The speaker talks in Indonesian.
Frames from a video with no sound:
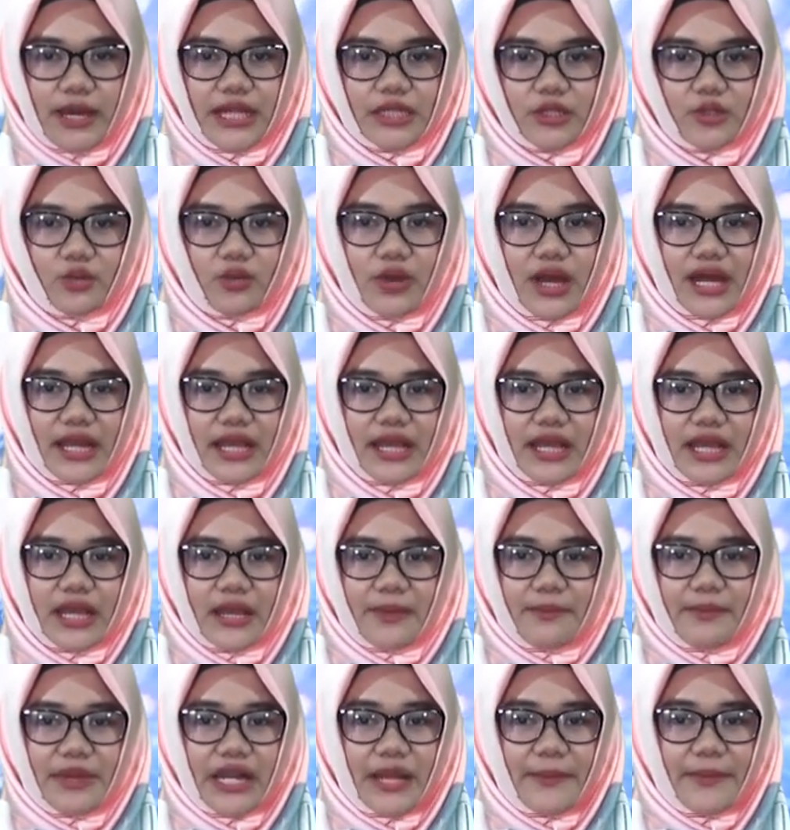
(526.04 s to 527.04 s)
bantuan
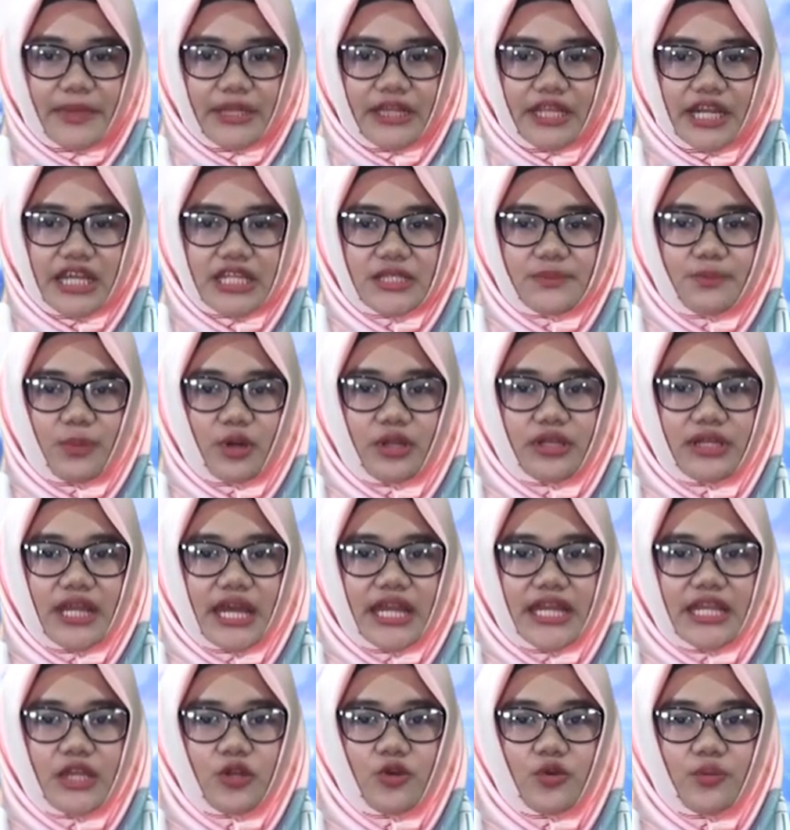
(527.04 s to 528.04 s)
mendapat respon
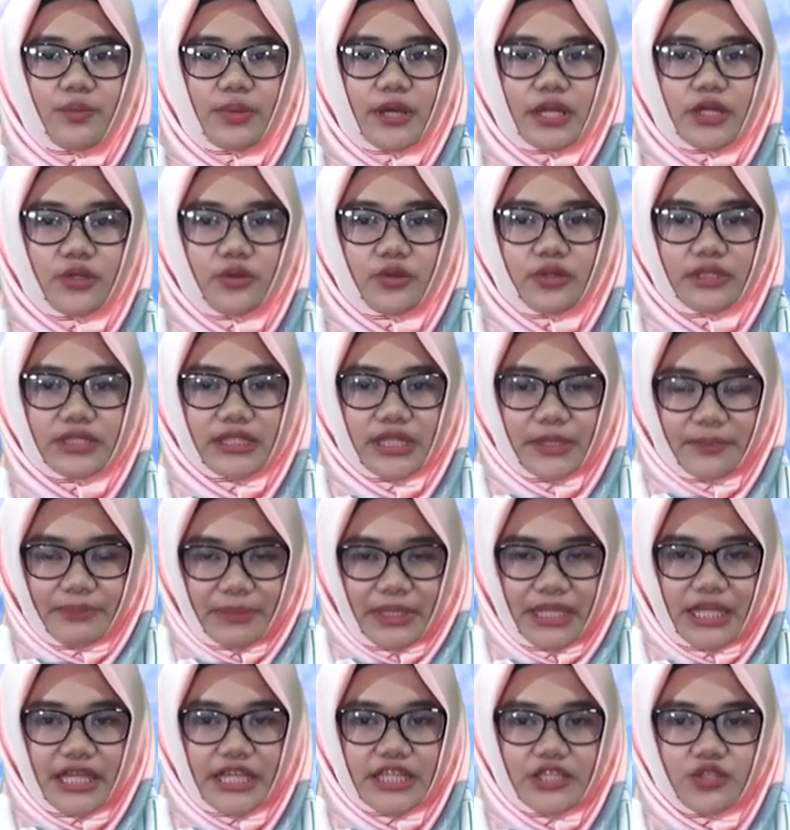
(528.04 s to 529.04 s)
dari Gubernur
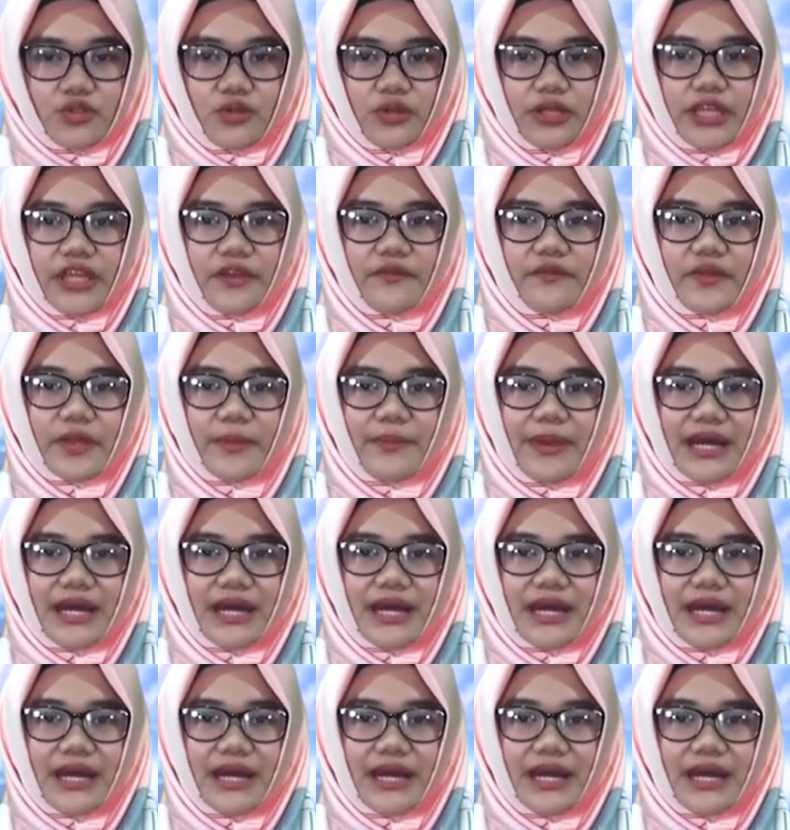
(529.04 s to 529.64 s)
terpilih Zulkifli